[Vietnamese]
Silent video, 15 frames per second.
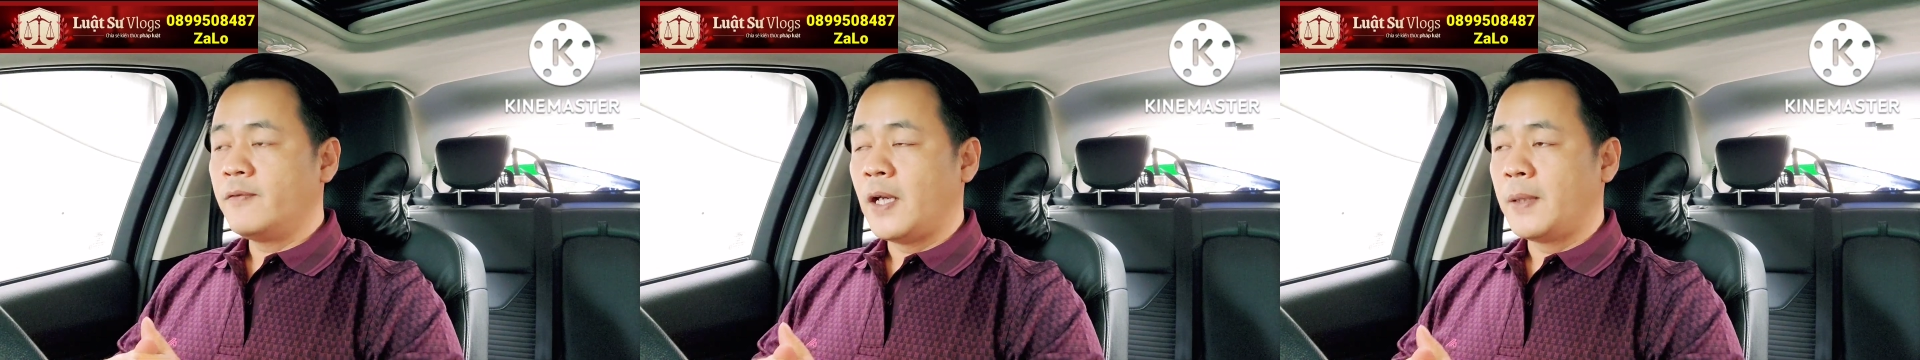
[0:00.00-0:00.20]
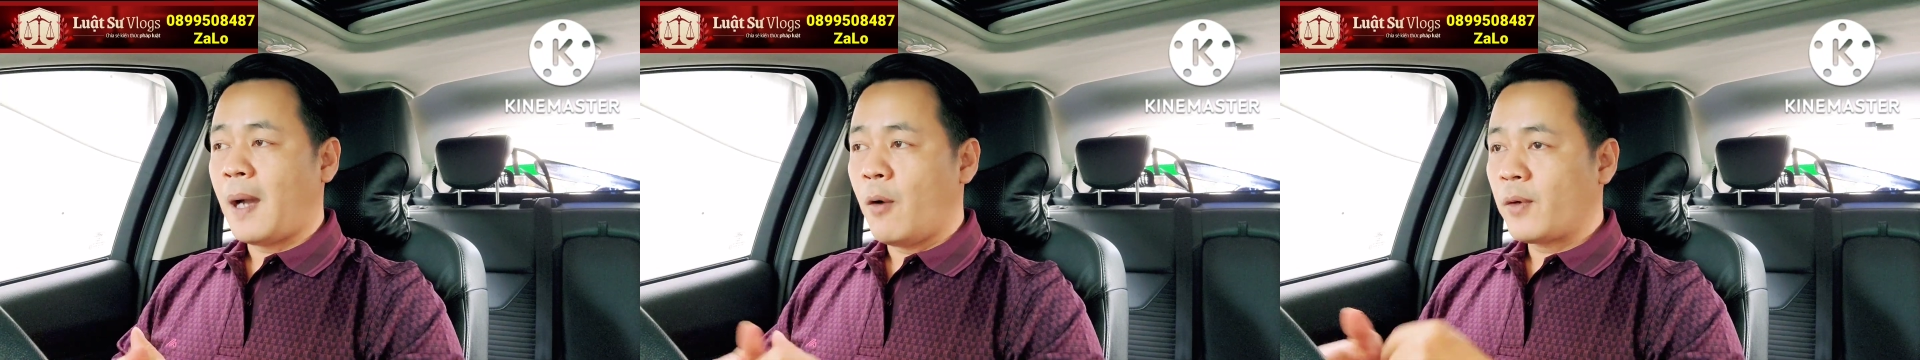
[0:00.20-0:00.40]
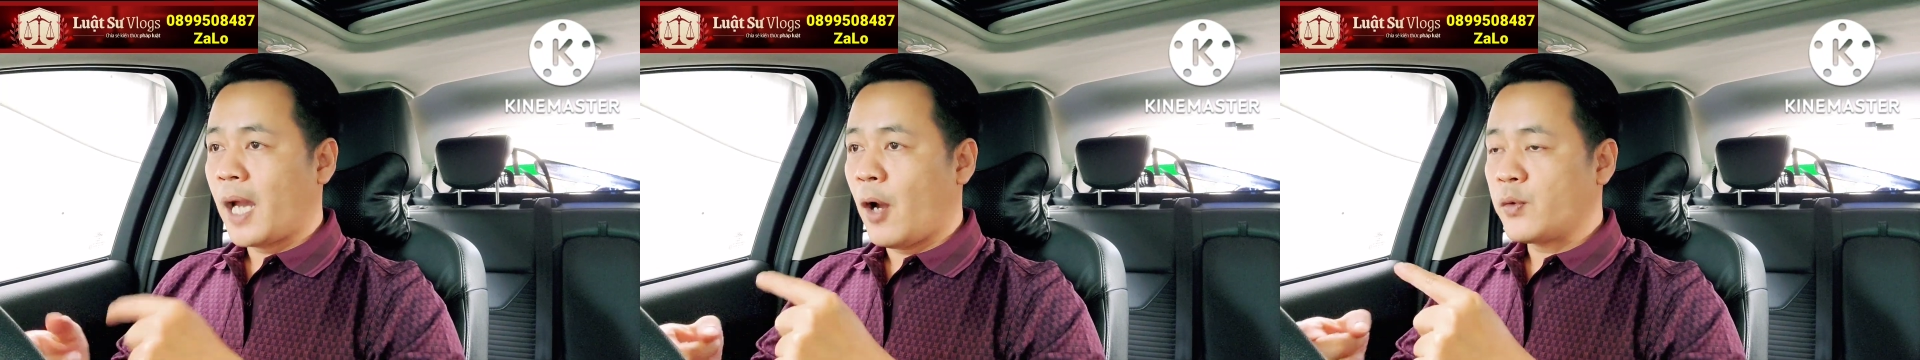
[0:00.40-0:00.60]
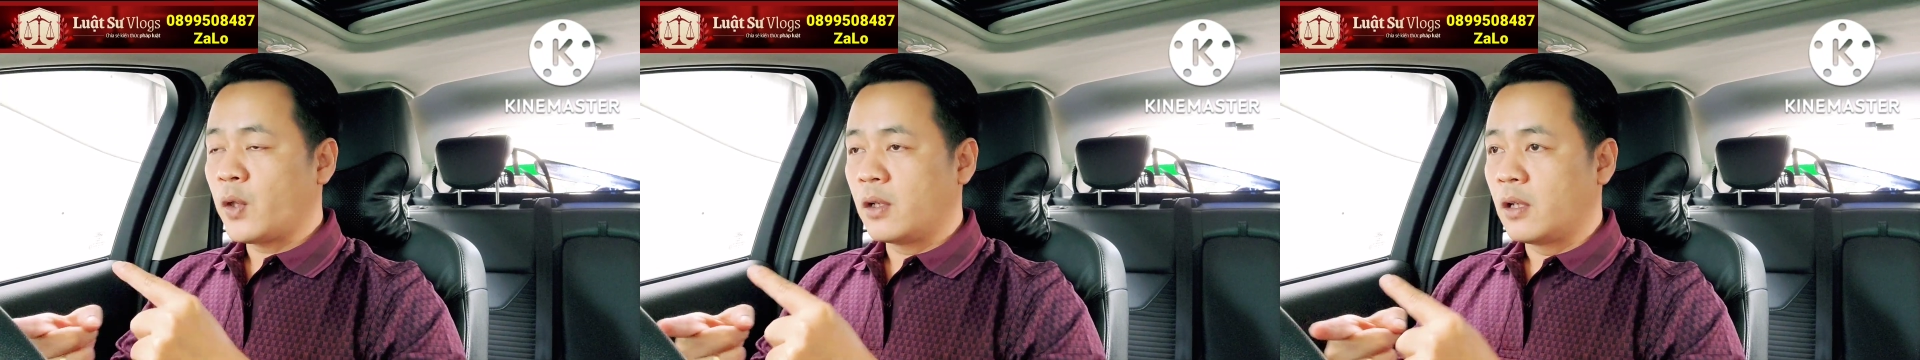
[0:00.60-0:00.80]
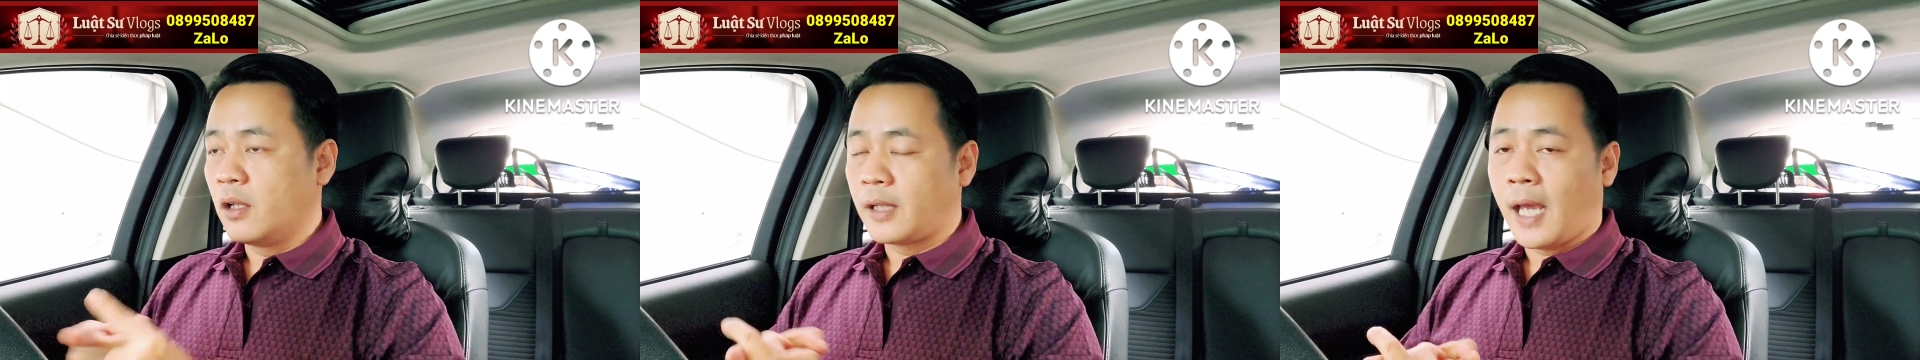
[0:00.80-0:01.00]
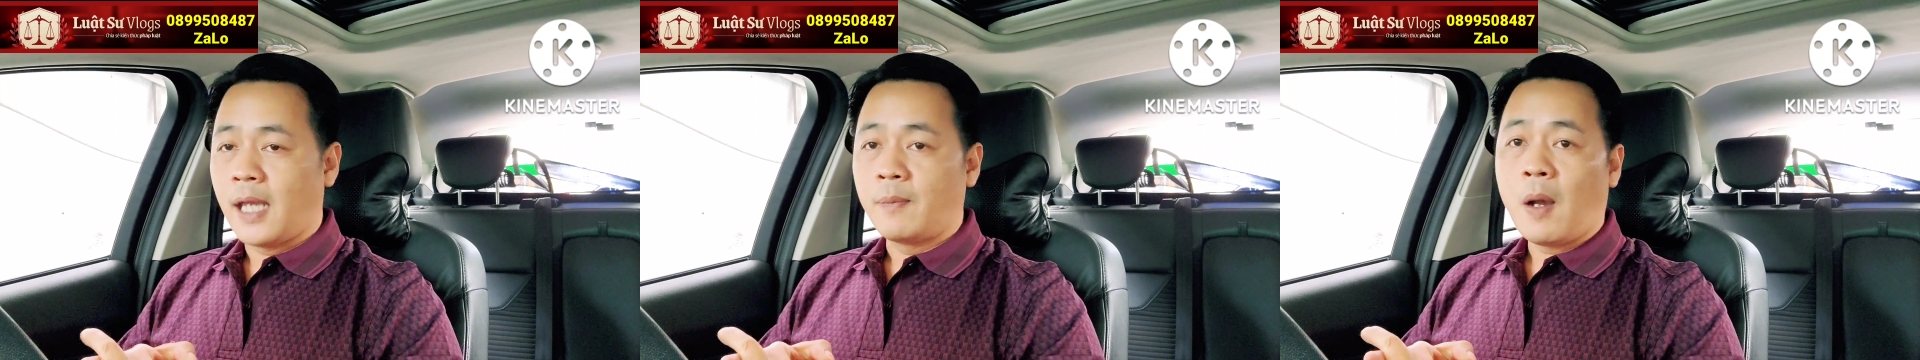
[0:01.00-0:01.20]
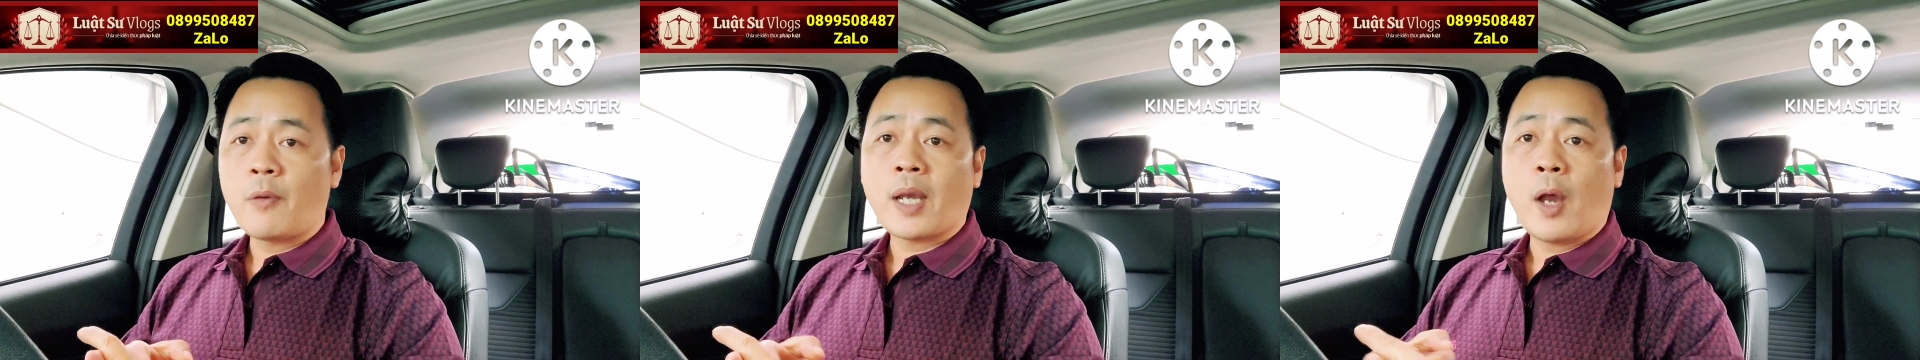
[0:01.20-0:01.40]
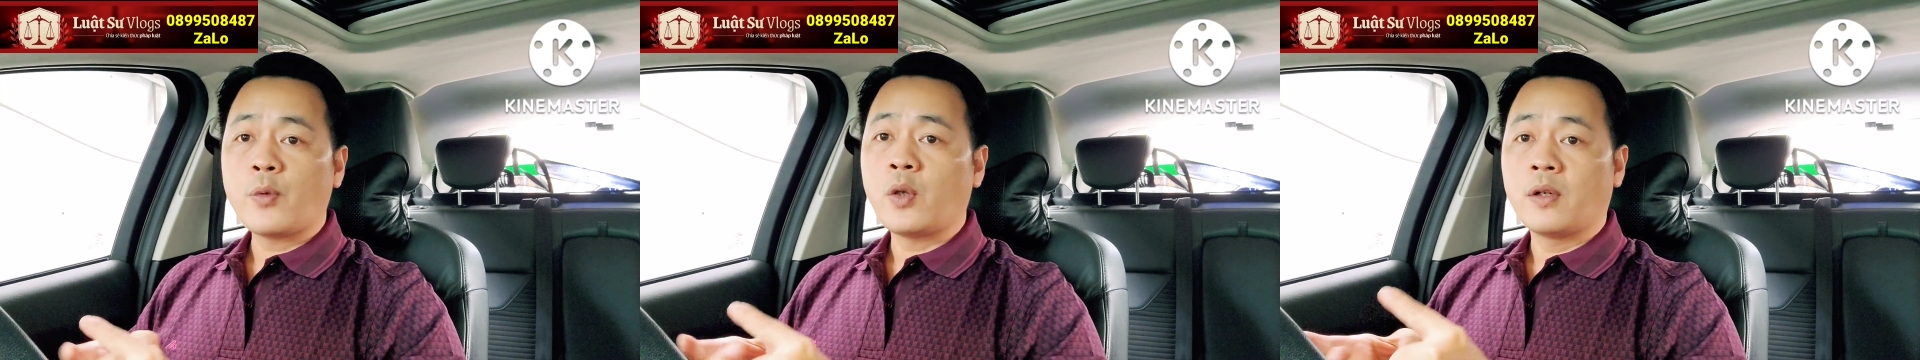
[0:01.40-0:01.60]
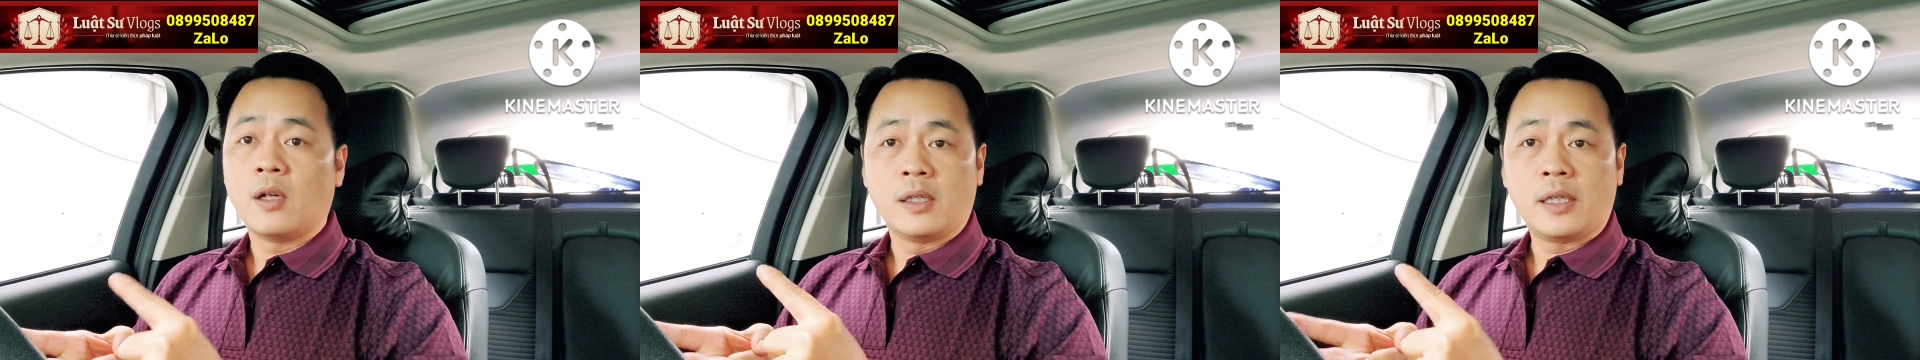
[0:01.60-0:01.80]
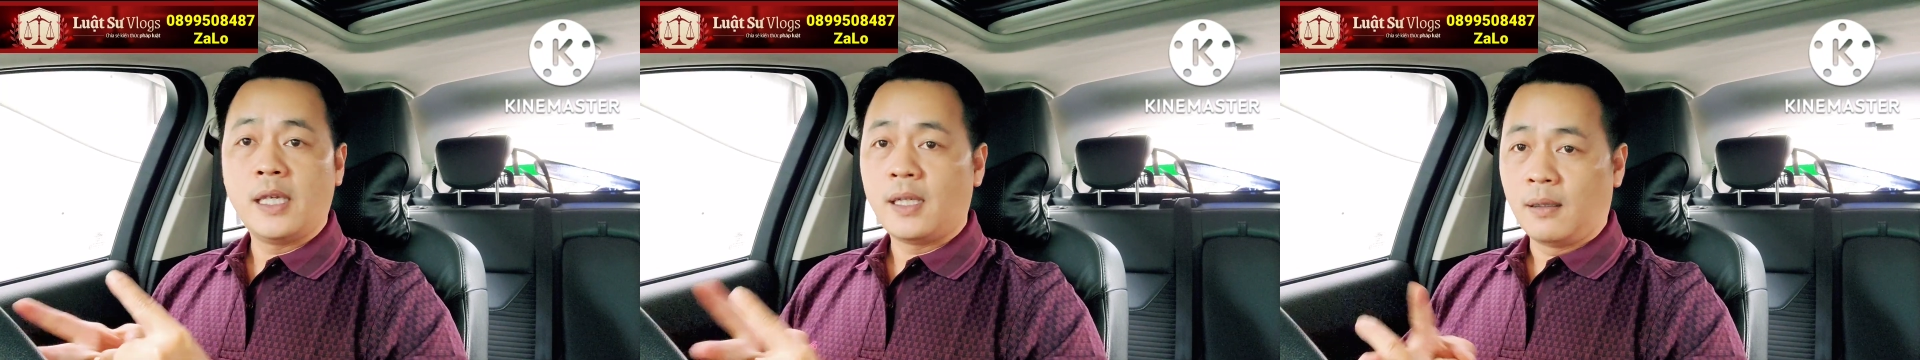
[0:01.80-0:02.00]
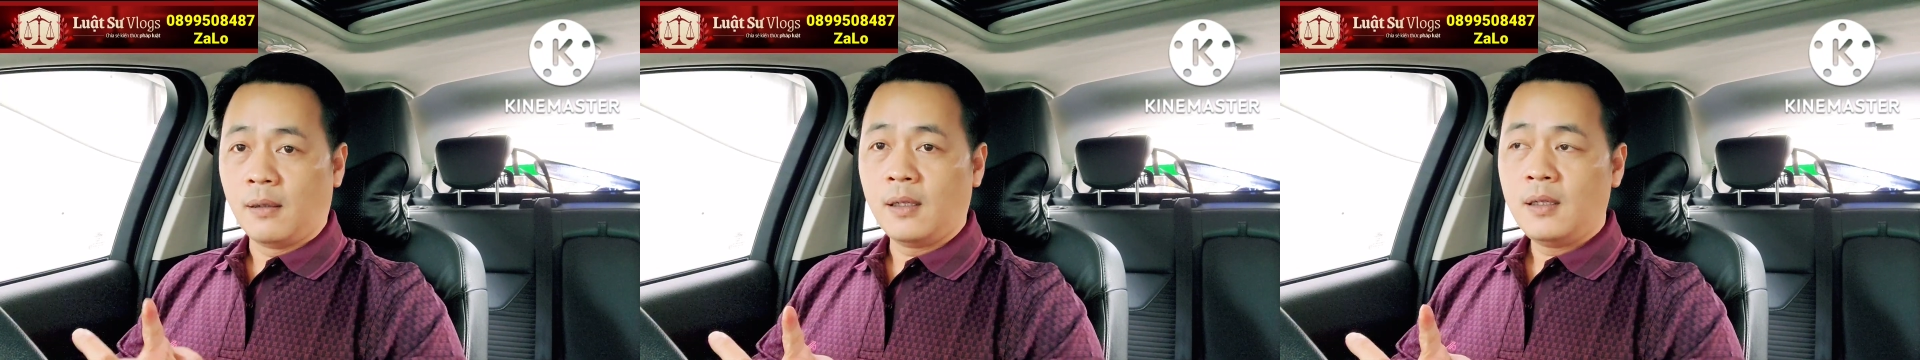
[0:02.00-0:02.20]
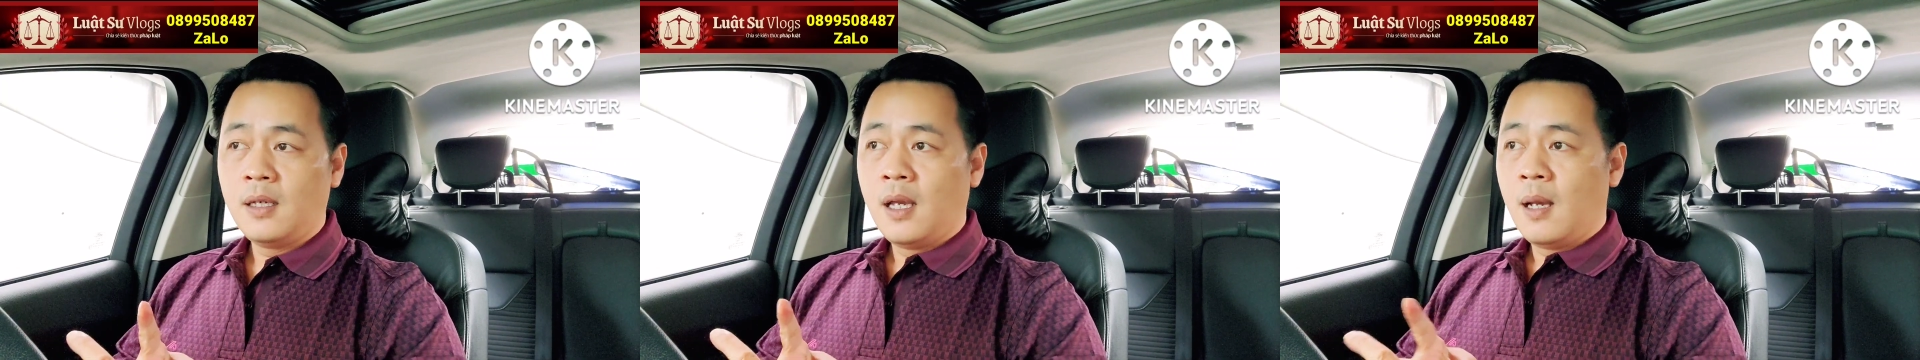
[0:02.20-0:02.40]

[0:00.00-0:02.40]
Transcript: phải báo cáo cho người này, báo cáo cho người kia nữa.